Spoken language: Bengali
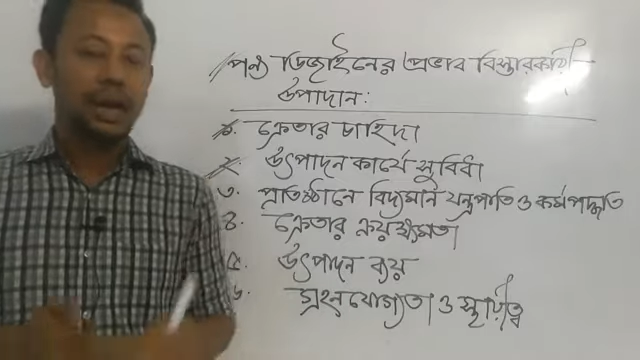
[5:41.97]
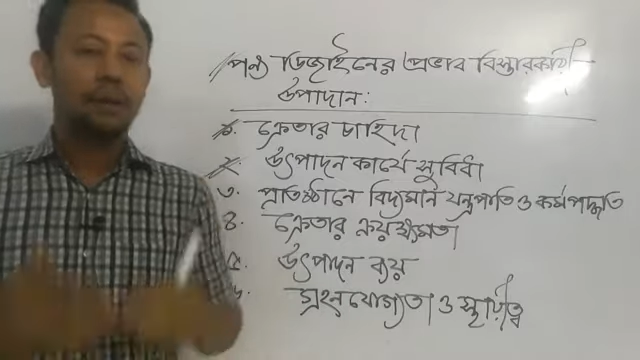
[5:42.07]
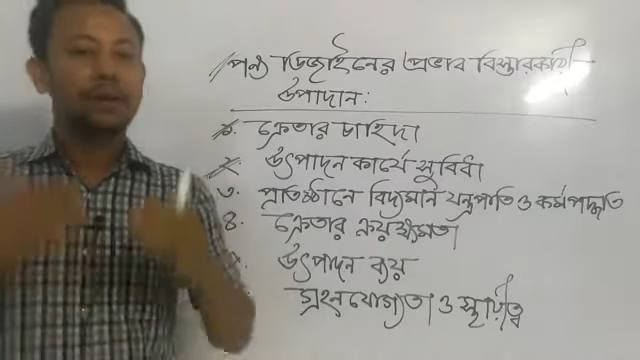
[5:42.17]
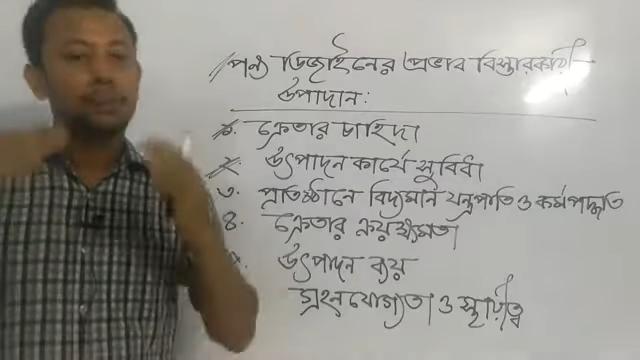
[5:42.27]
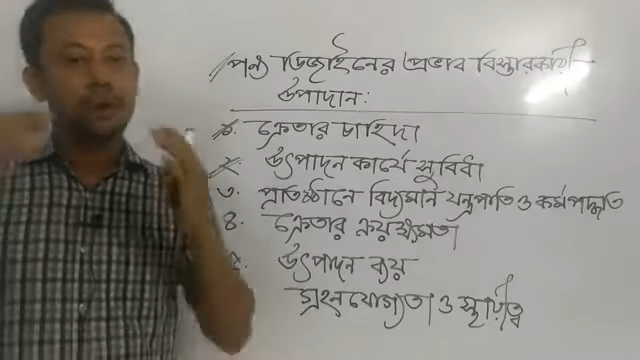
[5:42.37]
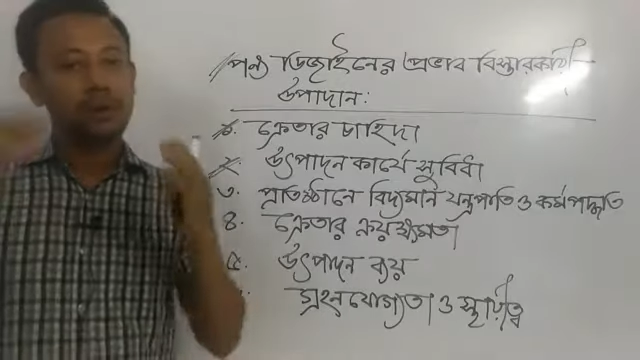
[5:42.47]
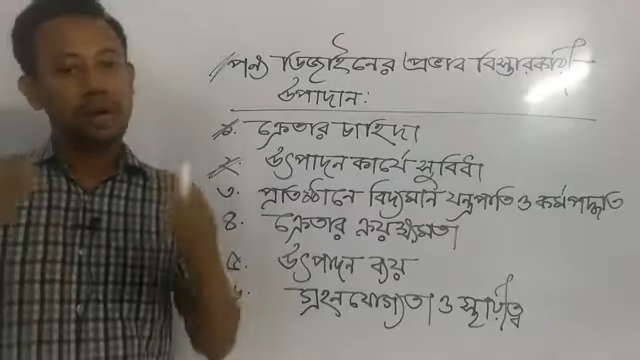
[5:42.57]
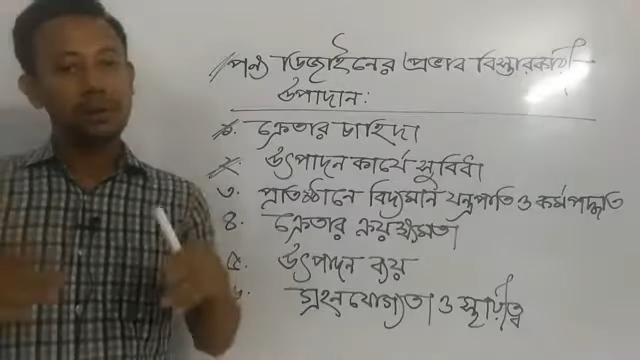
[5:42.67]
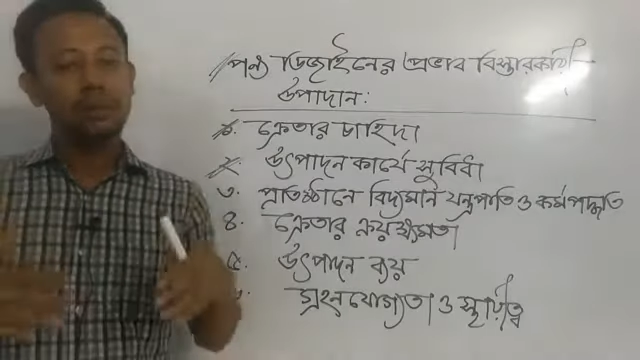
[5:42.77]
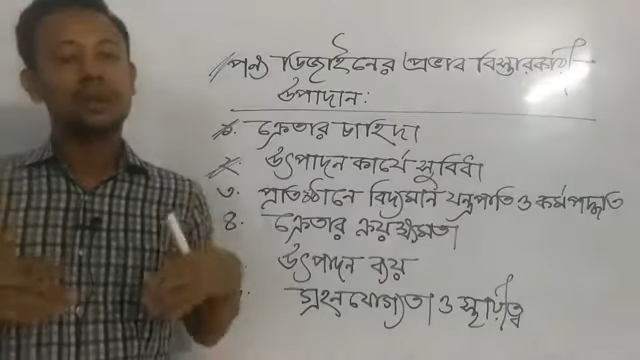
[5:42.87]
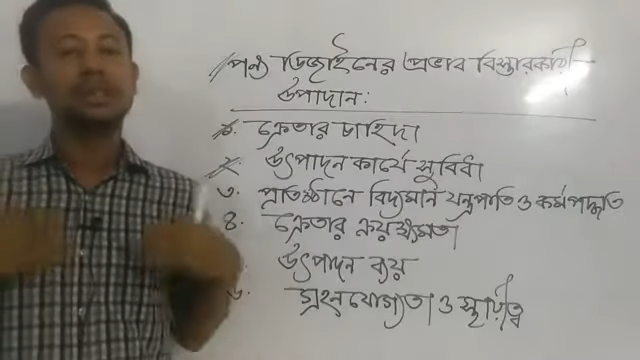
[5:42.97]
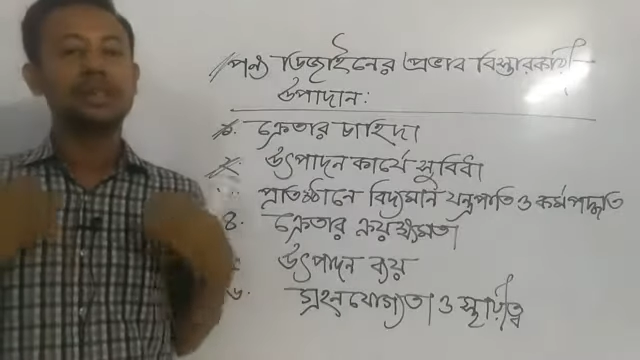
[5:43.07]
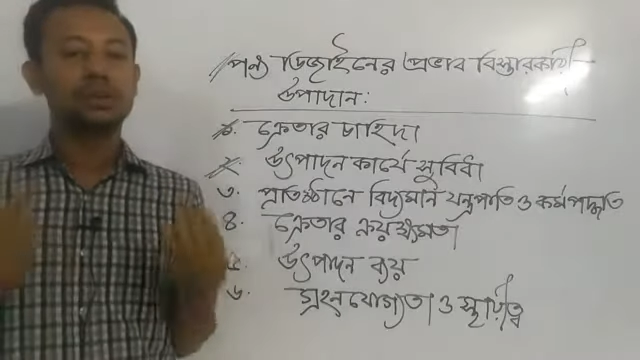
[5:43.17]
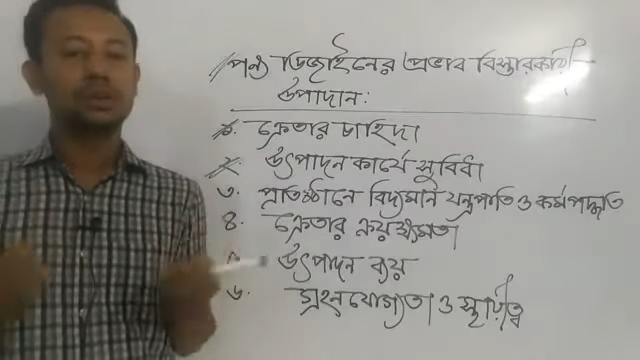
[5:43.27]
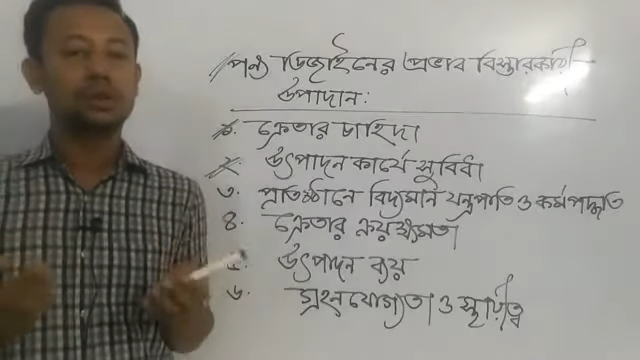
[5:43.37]
আমাকে পণ্যটা এভাবে
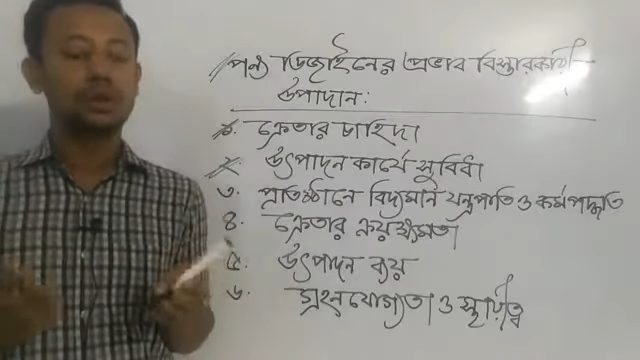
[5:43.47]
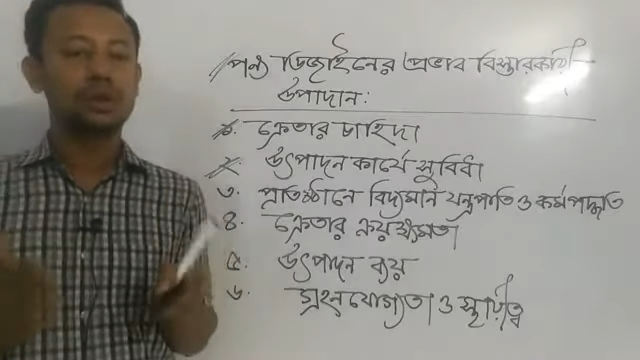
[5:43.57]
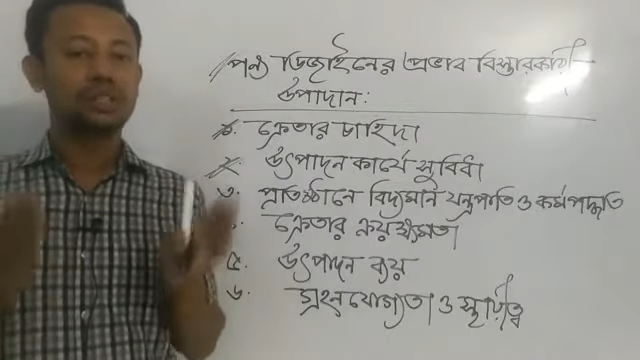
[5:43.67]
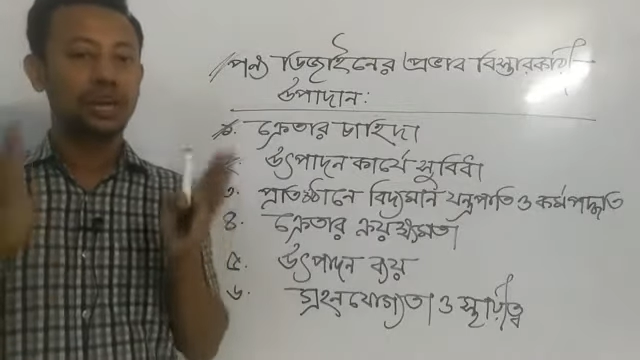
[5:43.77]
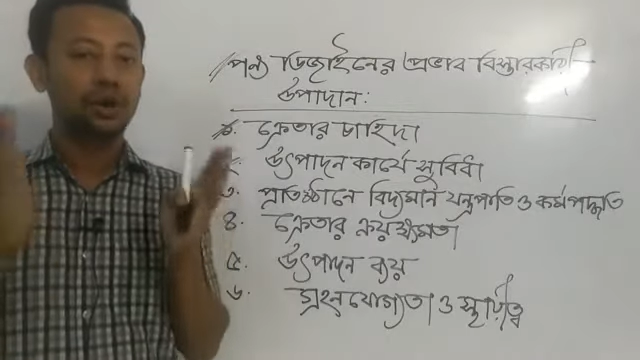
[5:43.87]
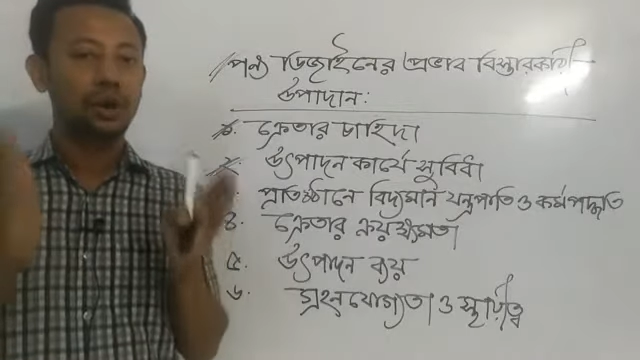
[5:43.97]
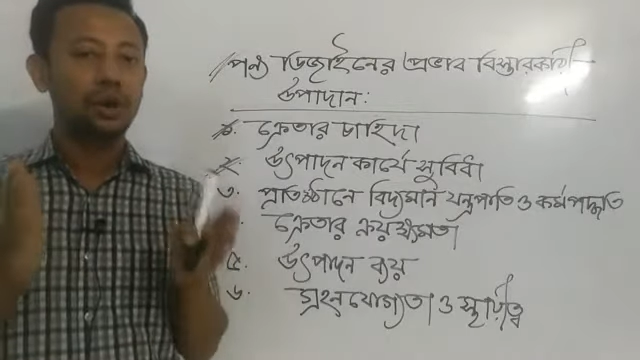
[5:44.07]
ডিজাইন করতে হবে যেন